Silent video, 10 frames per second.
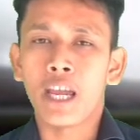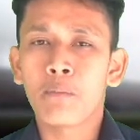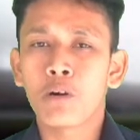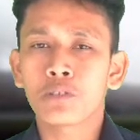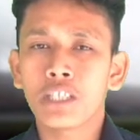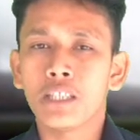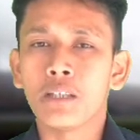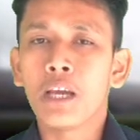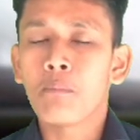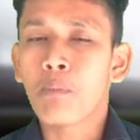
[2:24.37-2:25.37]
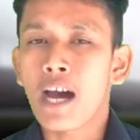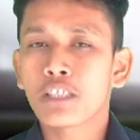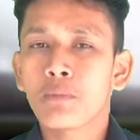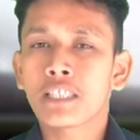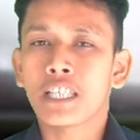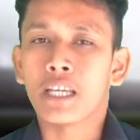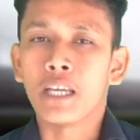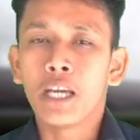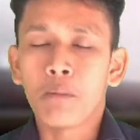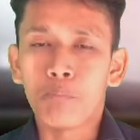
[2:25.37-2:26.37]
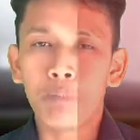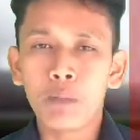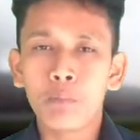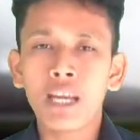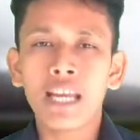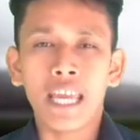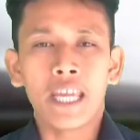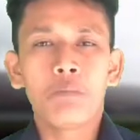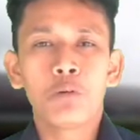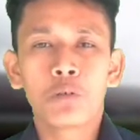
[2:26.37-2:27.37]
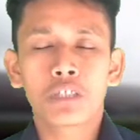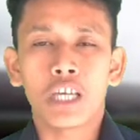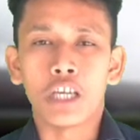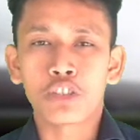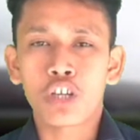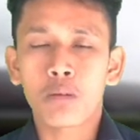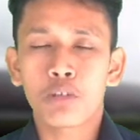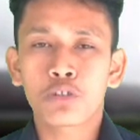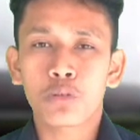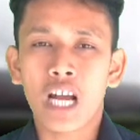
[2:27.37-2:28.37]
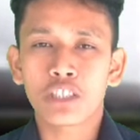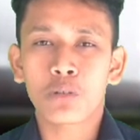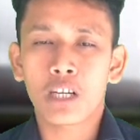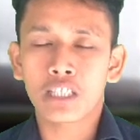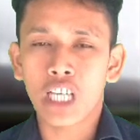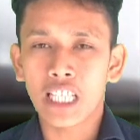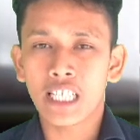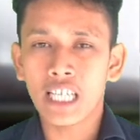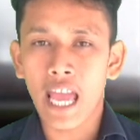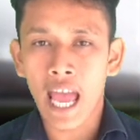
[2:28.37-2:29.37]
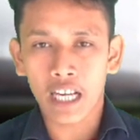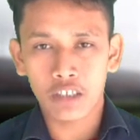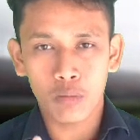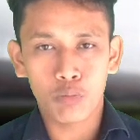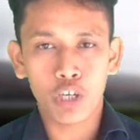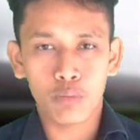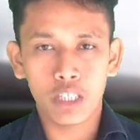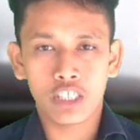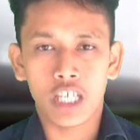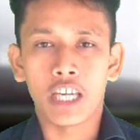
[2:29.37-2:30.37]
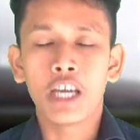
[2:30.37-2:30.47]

এবং তিনি পাঁচ ম্যাচে বিপিএল এ এই মুহূর্তে সর্বোচ্চ রান স্কোরের তালিকায় এক নম্বরে রয়েছে